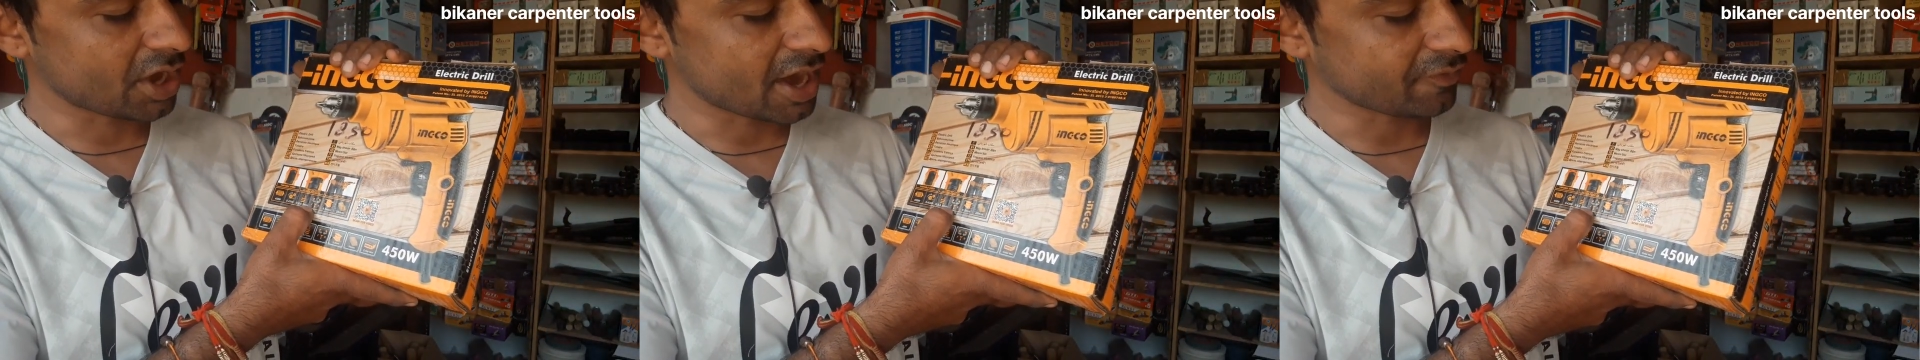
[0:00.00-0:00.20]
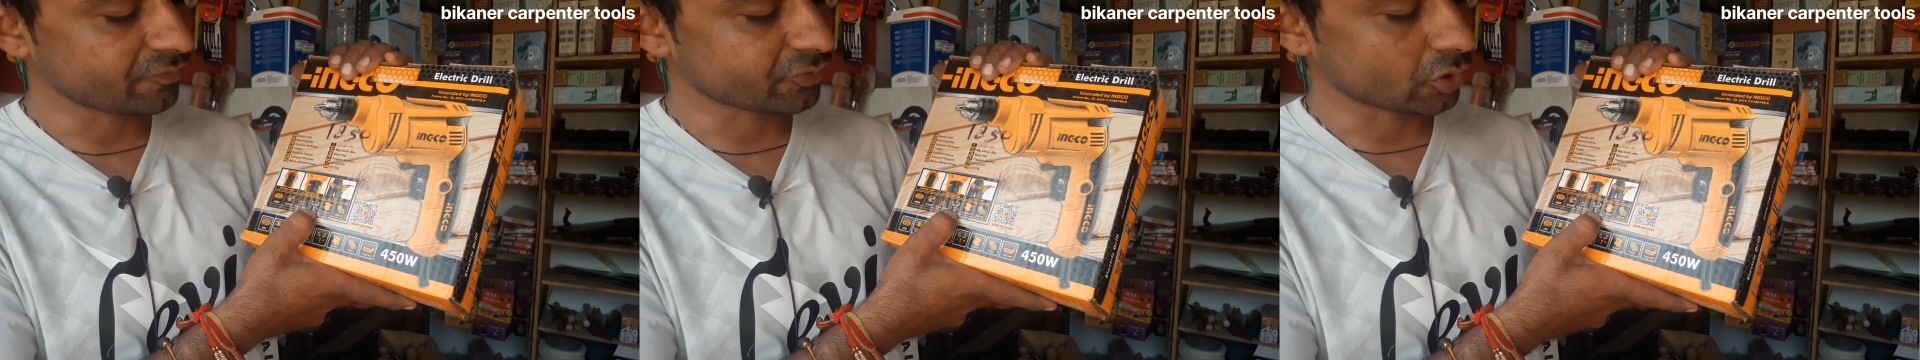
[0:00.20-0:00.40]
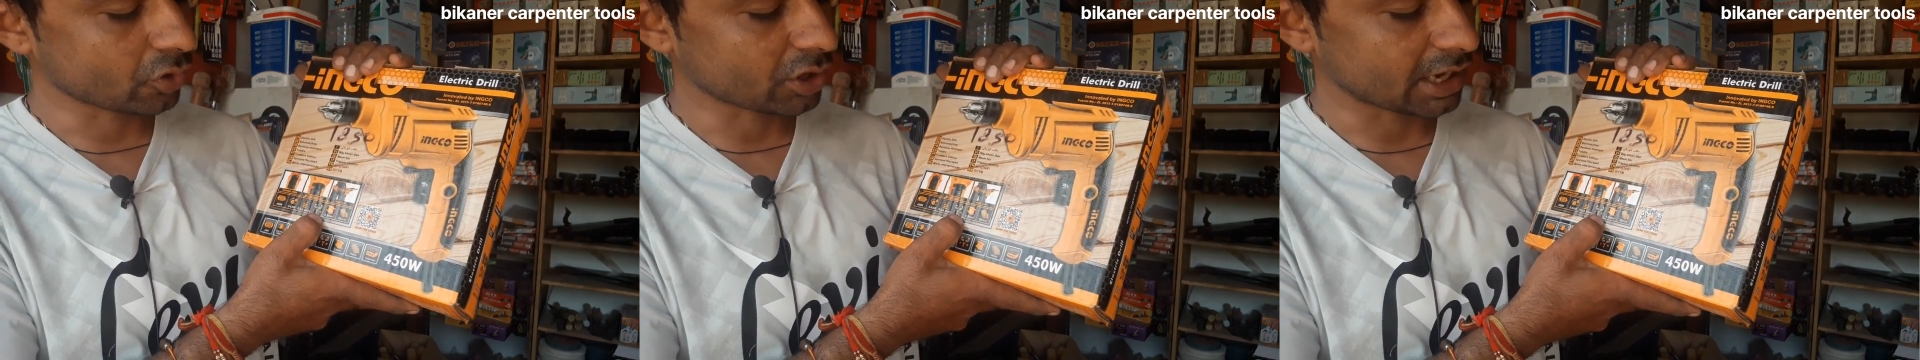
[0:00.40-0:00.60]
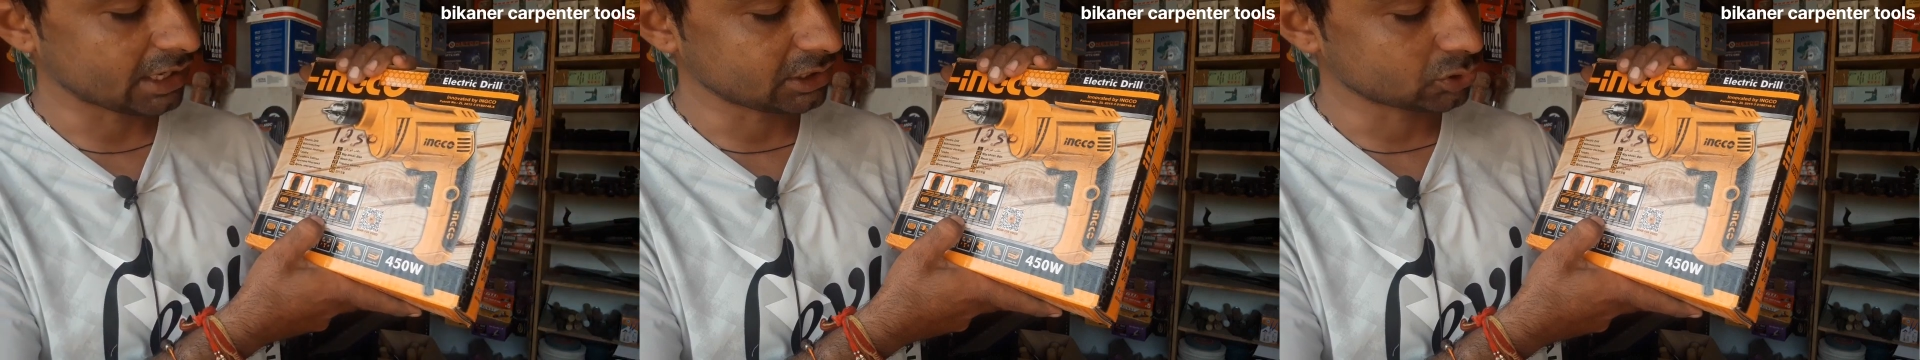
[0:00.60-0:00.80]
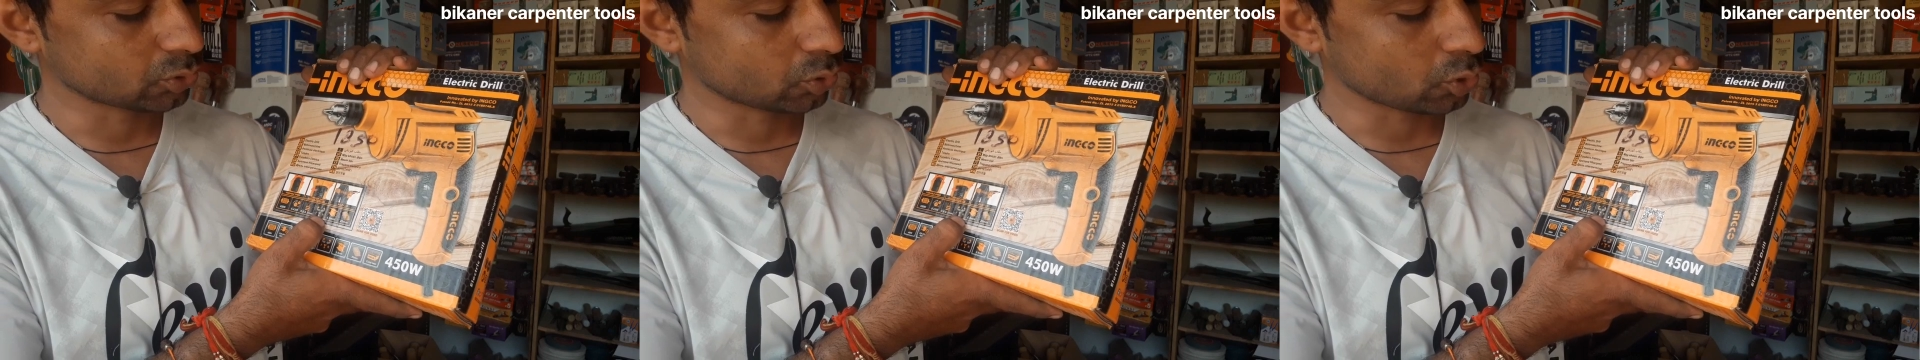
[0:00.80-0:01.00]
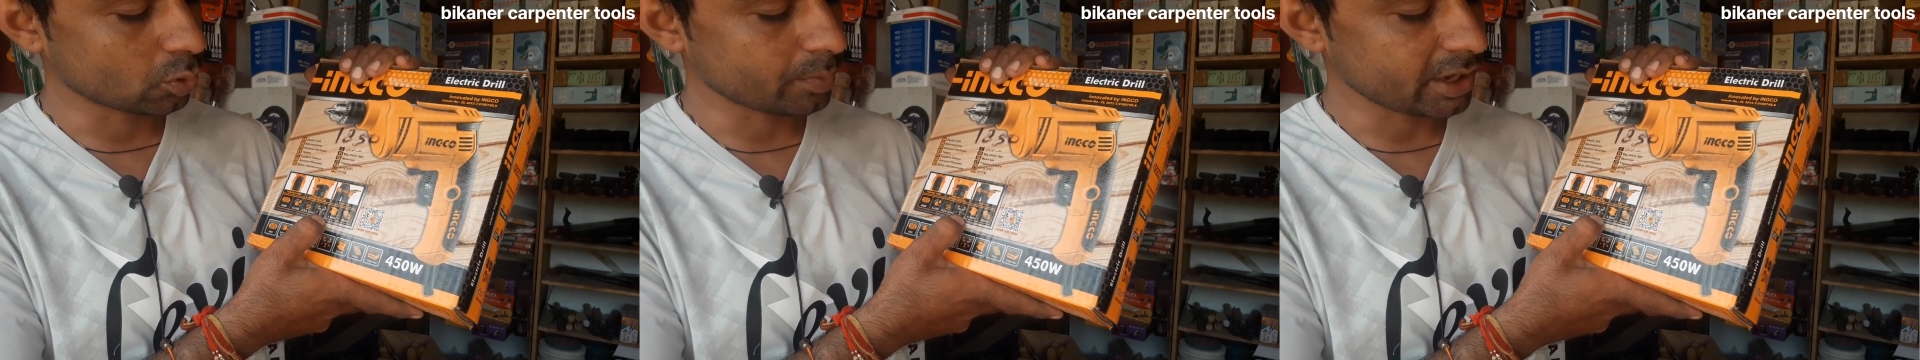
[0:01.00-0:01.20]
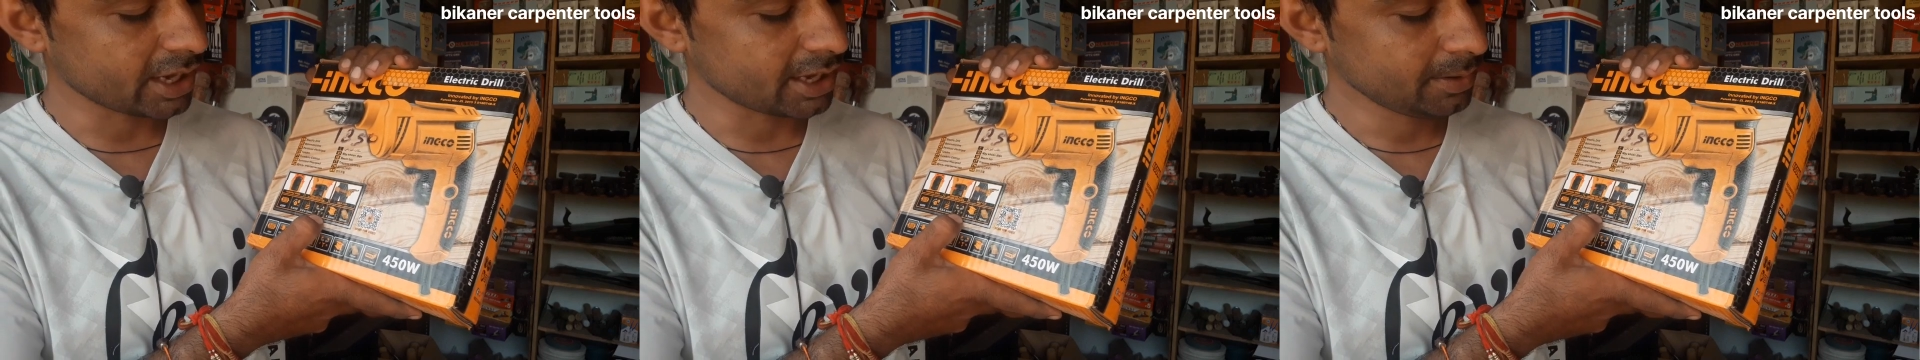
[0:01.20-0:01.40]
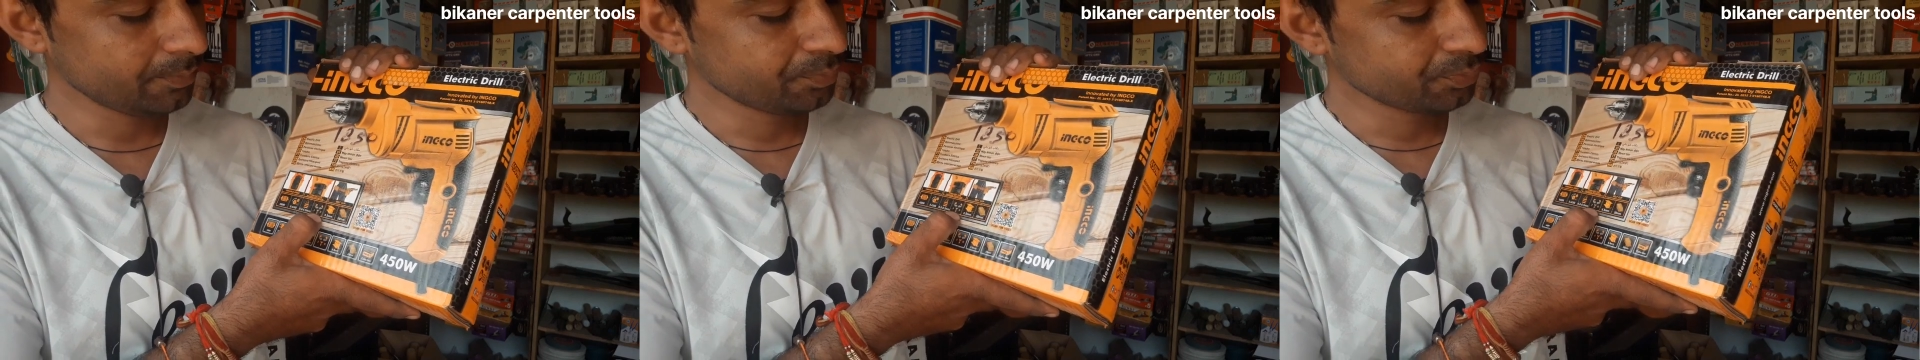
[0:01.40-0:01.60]
लेफ़्ट और राइट दोनों में
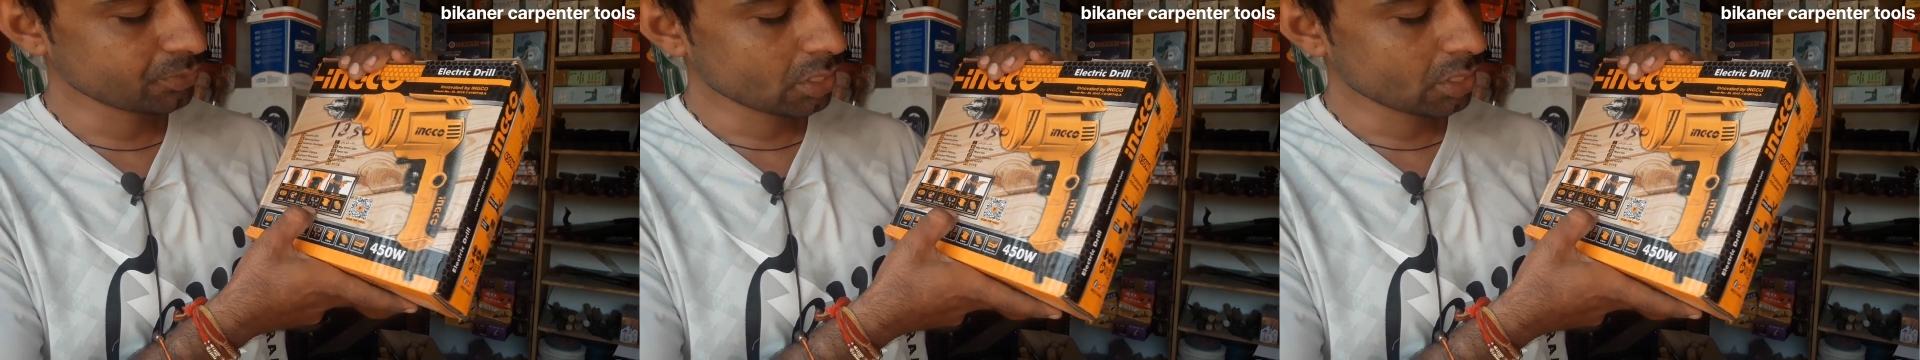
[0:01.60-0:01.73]
है